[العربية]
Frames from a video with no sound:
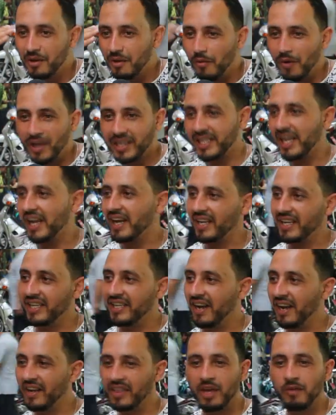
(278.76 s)
وقت
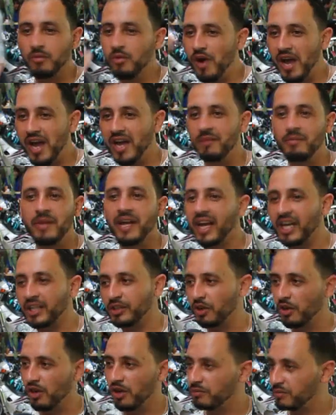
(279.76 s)
العقليه هكذا محال ما
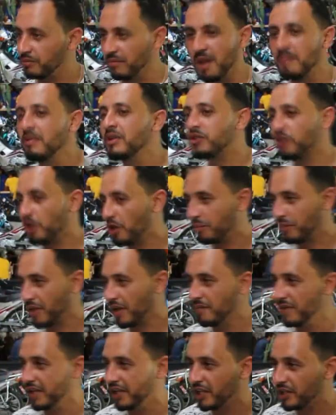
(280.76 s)
يقدروا لهمش ميم لي
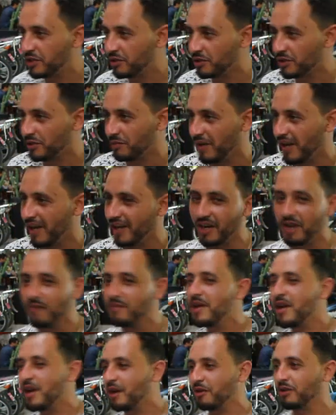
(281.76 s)
زوروبيان ما يعيشوش معانا
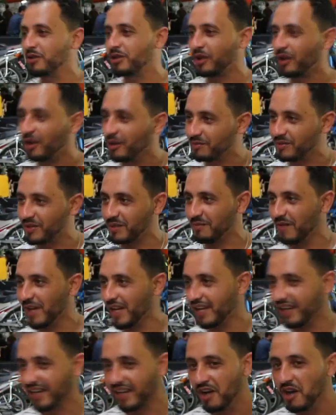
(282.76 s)
وما ياكلوش الخبز
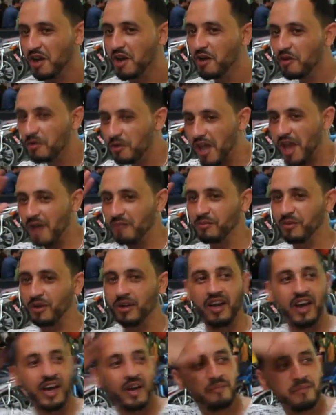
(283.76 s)
معانا والحمد
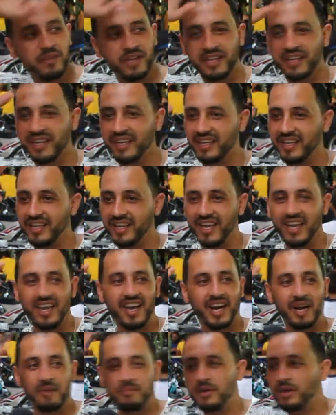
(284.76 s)
لله ربي
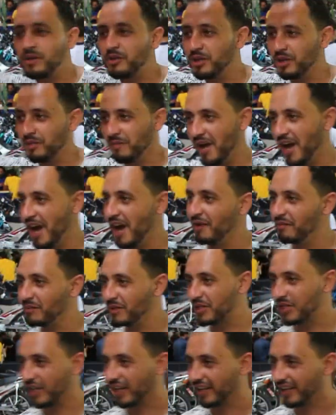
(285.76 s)
ربي يكون معاهم ان
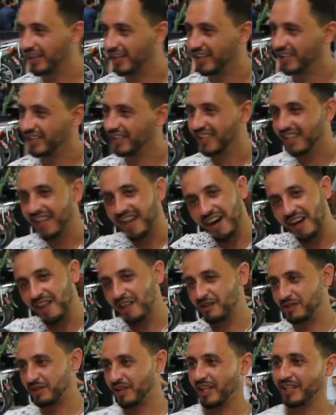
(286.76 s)
شاء الله
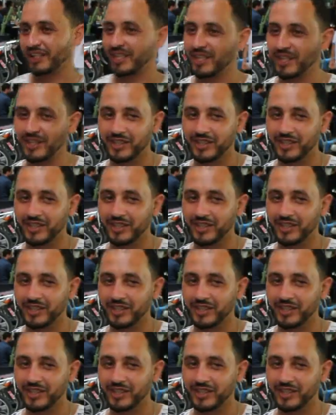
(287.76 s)
هذا اش نقدر